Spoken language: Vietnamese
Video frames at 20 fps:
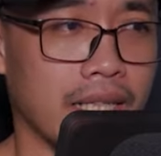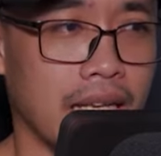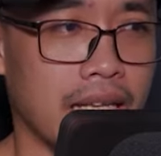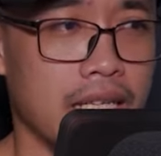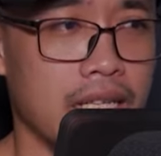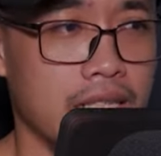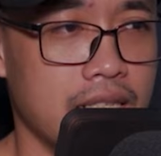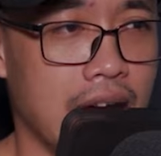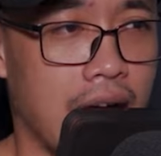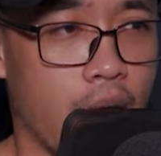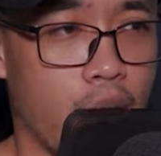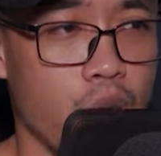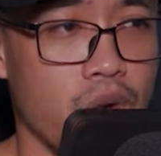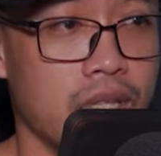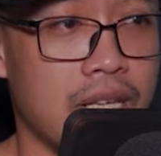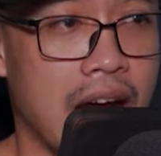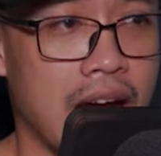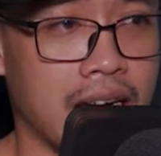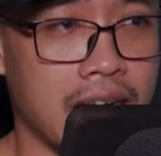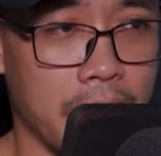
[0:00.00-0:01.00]
đồng thời
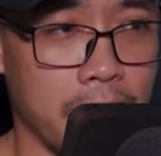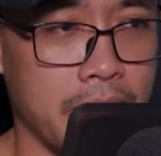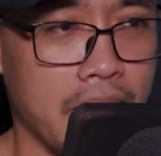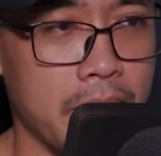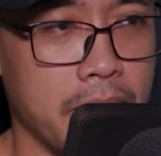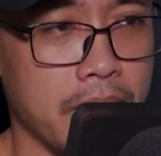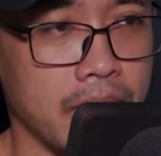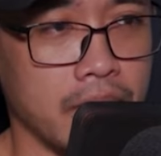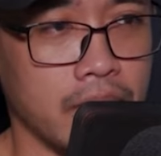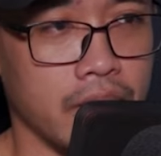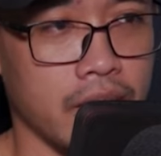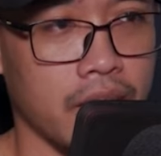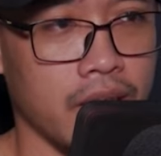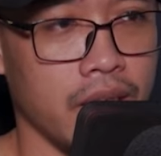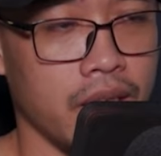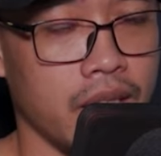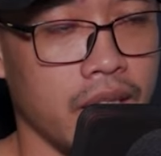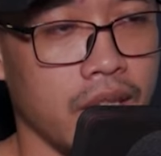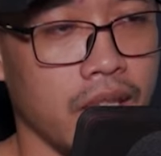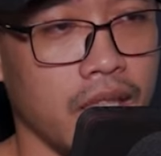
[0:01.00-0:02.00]
chiến hồn bay ra ngày
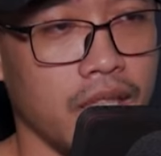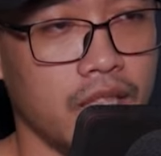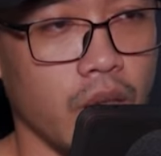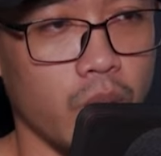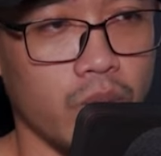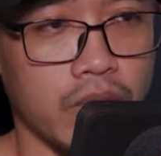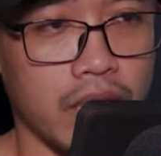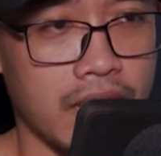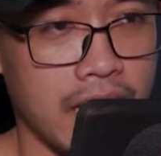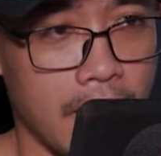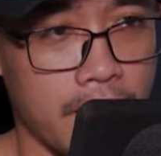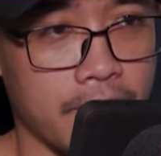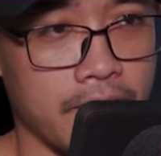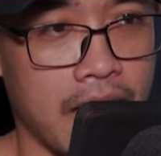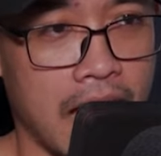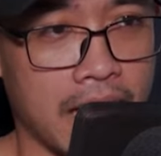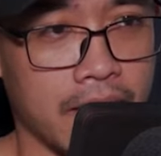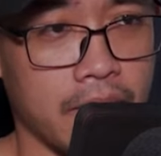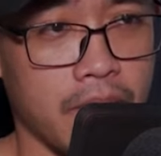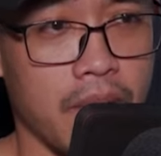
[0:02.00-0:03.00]
càng nhiều, chi
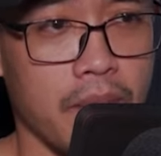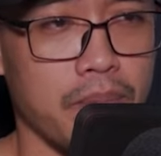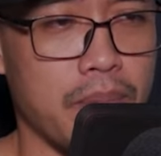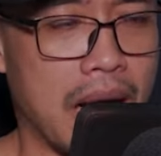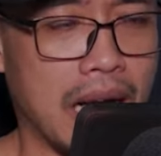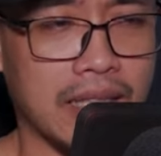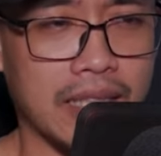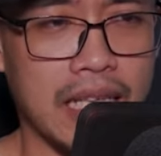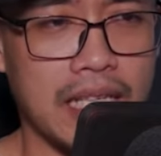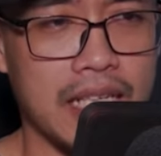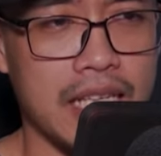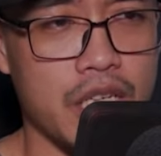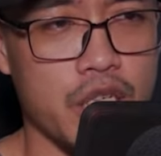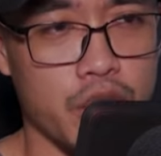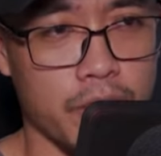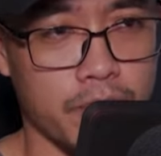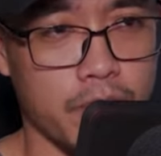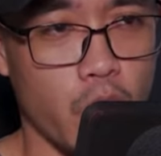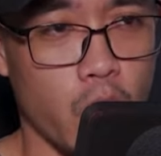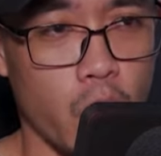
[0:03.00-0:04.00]
chít rậm rạp, rít
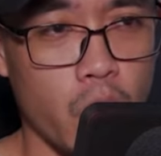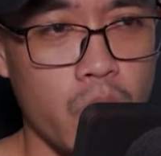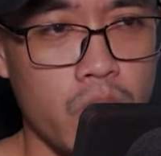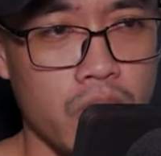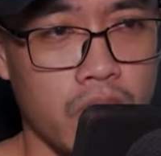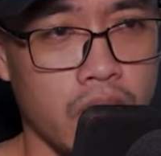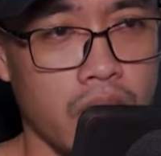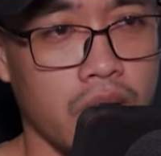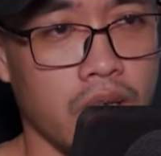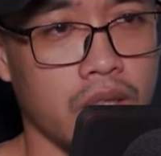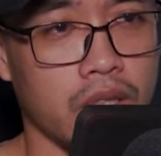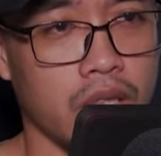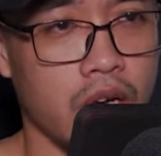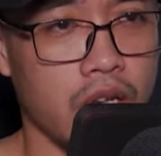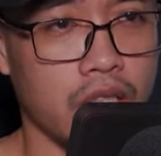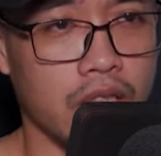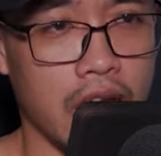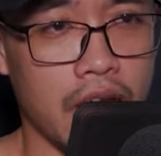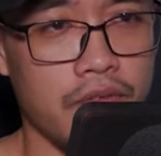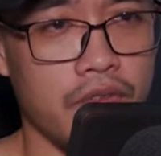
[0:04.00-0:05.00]
gào thê lương,
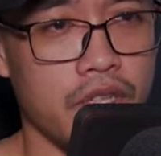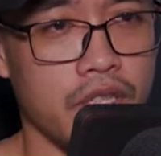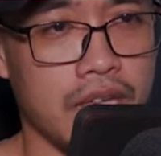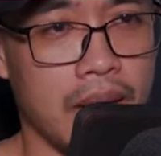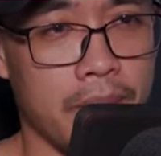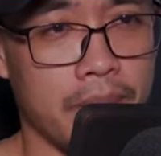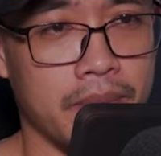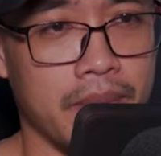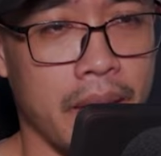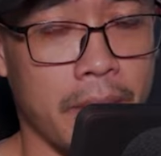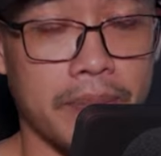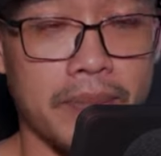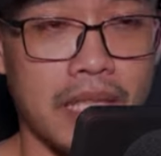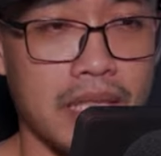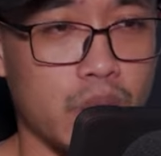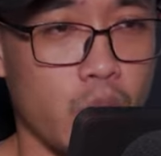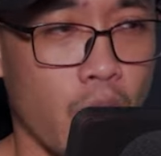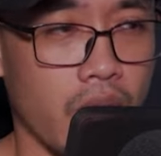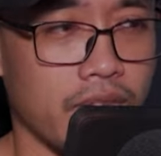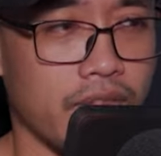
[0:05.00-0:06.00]
hướng về bạch y
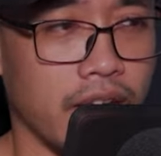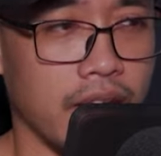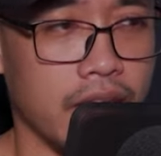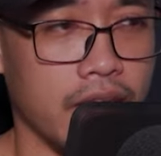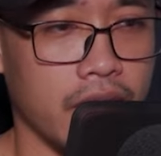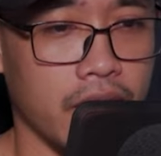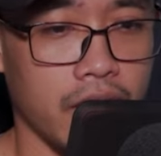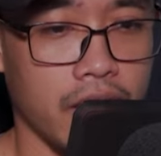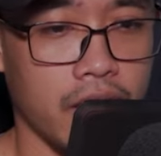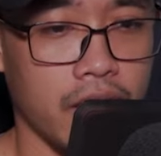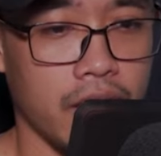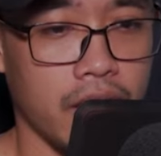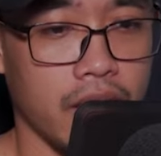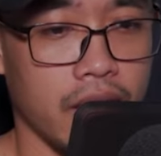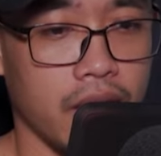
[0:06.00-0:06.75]
nữ tử lao tới.